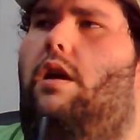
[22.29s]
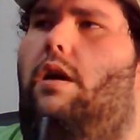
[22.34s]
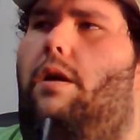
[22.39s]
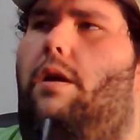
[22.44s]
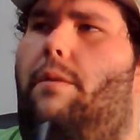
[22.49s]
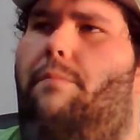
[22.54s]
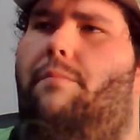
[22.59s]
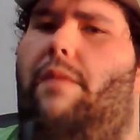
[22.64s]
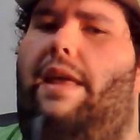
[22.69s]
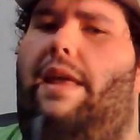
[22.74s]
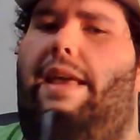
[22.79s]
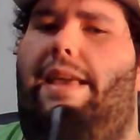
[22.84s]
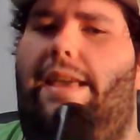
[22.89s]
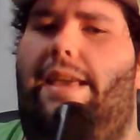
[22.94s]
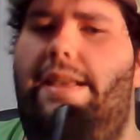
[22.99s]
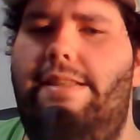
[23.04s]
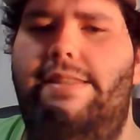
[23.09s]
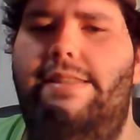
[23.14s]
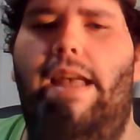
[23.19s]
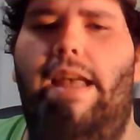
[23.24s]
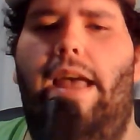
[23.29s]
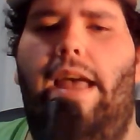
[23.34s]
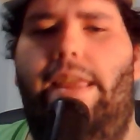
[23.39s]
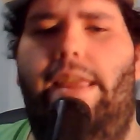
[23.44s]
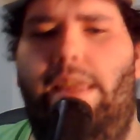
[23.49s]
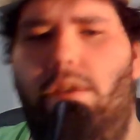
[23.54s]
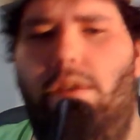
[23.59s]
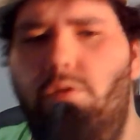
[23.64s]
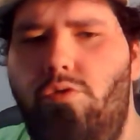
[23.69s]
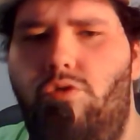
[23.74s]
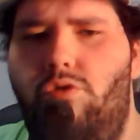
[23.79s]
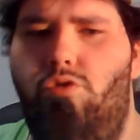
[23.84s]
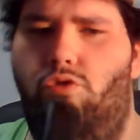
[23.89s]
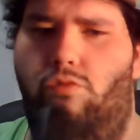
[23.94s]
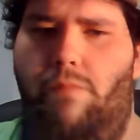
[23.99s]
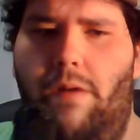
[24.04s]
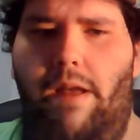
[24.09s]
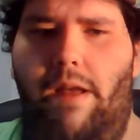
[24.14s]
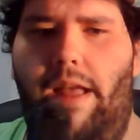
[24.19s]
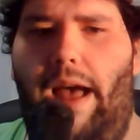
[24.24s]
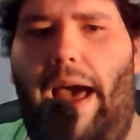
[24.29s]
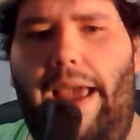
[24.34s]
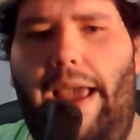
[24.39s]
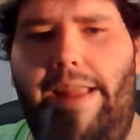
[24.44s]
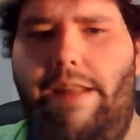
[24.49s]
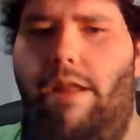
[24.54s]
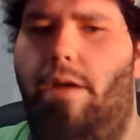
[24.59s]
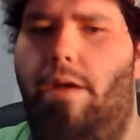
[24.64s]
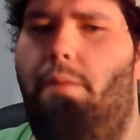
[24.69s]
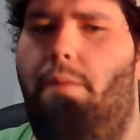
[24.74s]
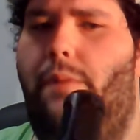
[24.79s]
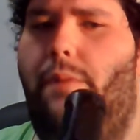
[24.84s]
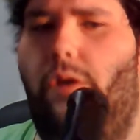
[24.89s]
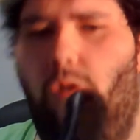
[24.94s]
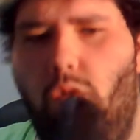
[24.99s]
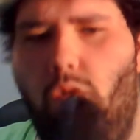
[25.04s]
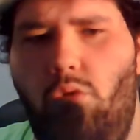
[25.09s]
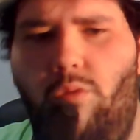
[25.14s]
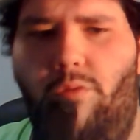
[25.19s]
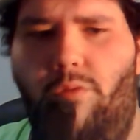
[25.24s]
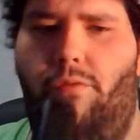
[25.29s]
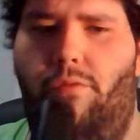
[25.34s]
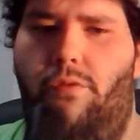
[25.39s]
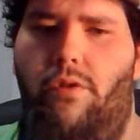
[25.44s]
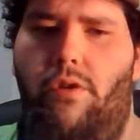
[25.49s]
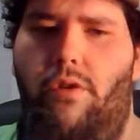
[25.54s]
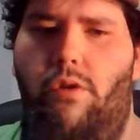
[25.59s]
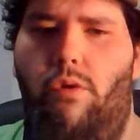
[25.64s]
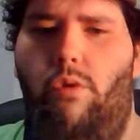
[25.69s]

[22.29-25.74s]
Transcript: ähm, ist YouTube ein Beruf